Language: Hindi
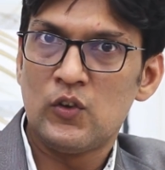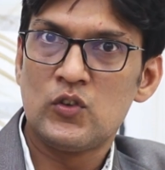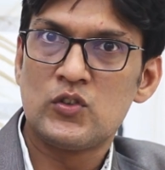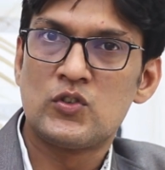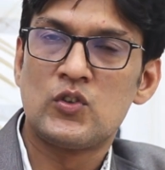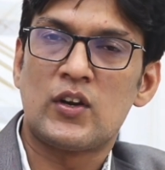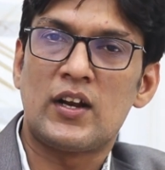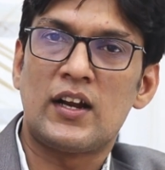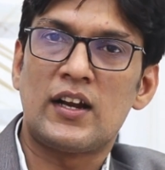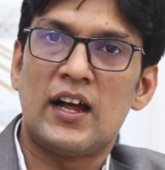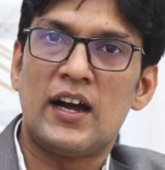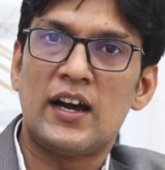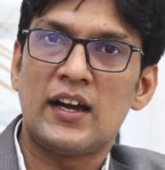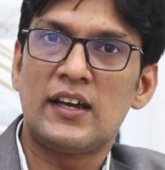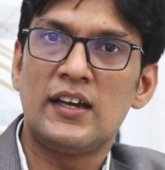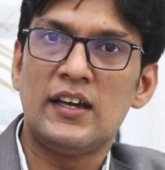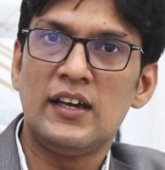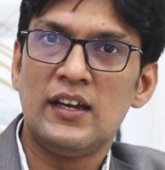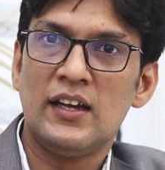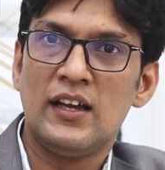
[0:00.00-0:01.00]
उस दौरान
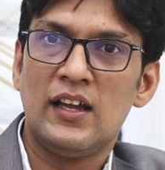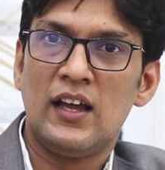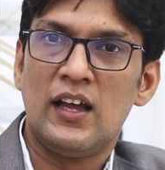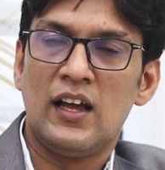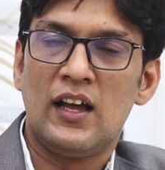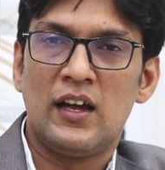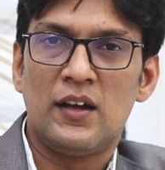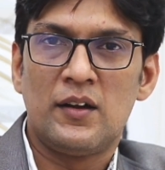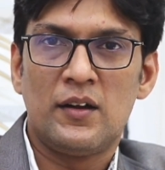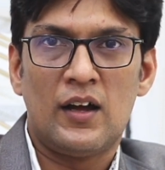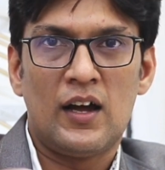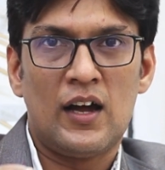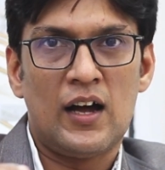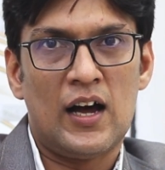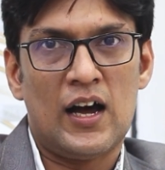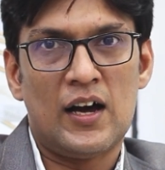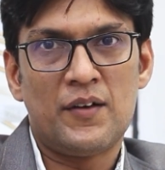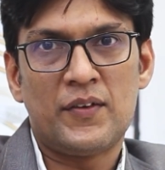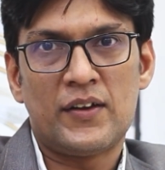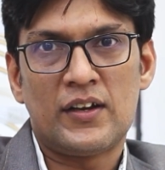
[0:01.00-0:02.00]
आके
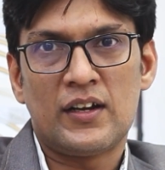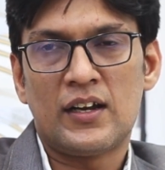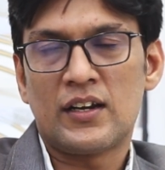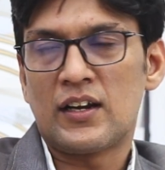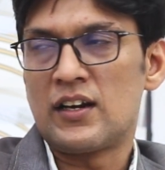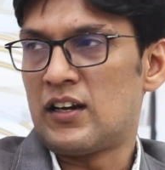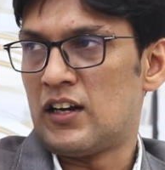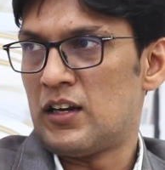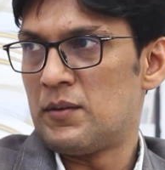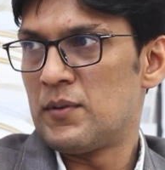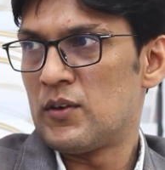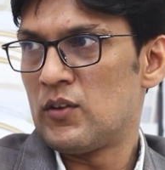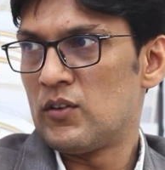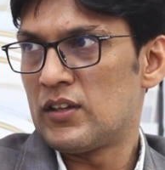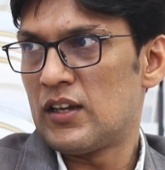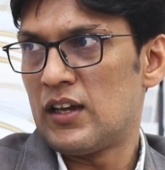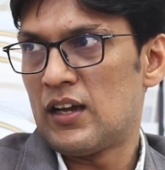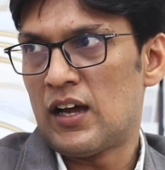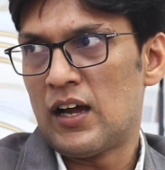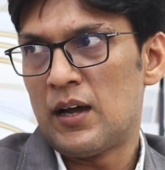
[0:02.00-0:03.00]
हाफ एन आवर का ट्रीटमेंट
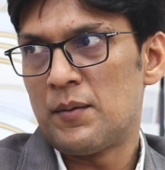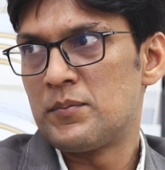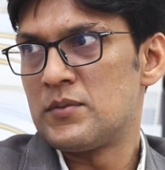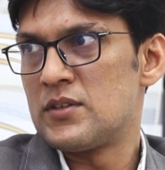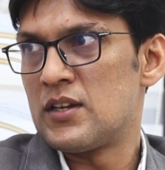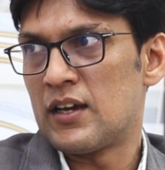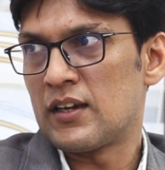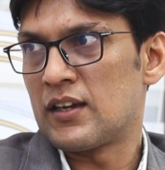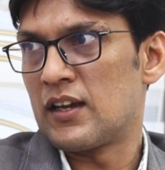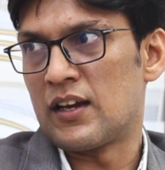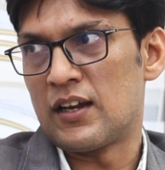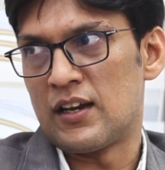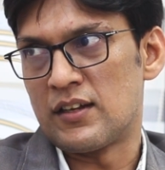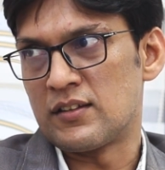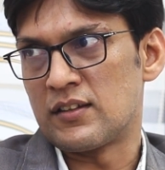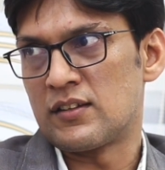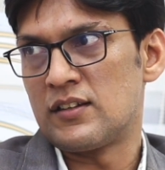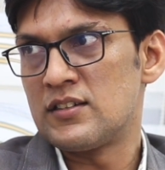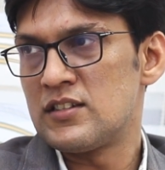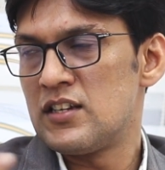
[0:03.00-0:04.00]
होता है आप जाके करा
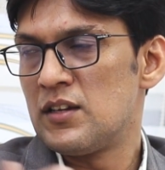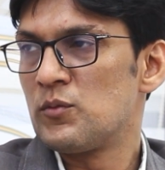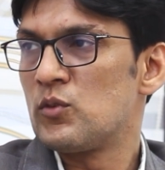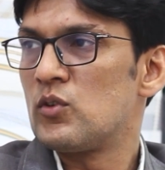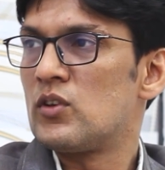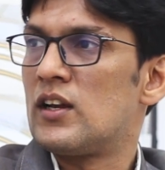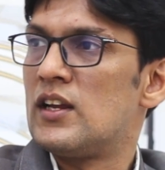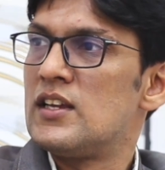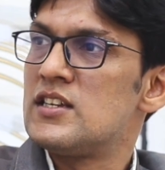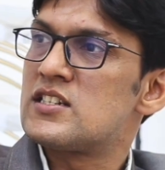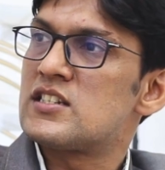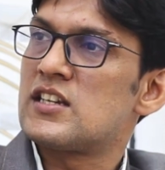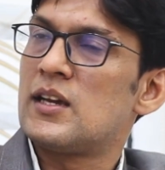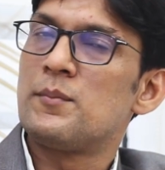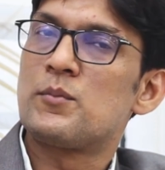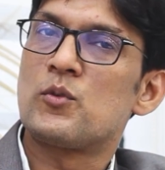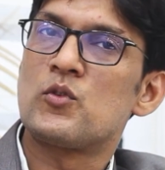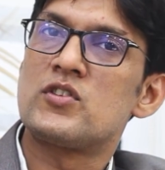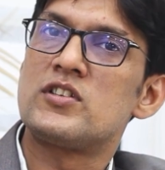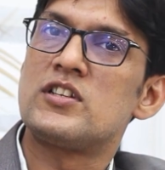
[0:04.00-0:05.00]
सकते हैं इसलिए इनको लंच
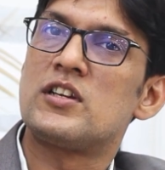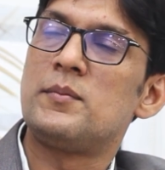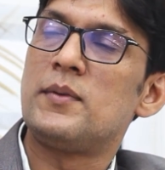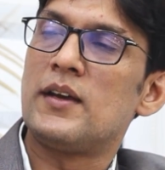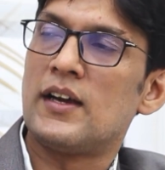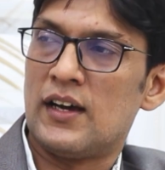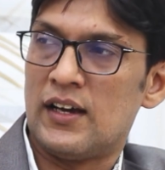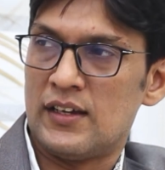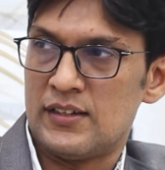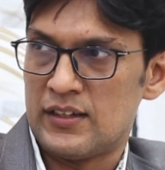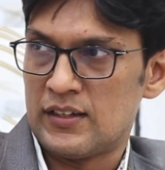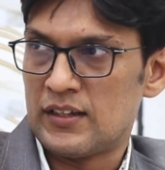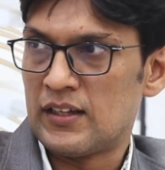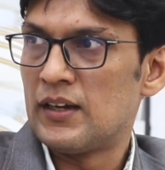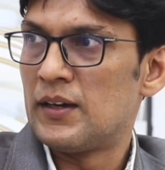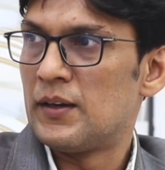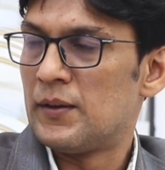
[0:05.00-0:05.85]
टाइम प्रोसीजर भी कहा जाता